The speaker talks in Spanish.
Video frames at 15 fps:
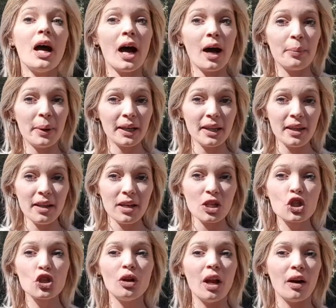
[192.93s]
Aparte de
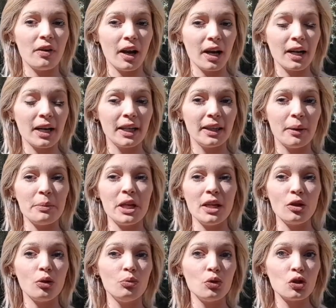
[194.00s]
eso, la falange también
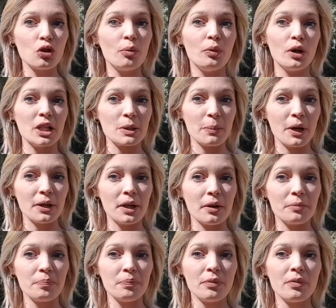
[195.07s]
hizo mucho por España.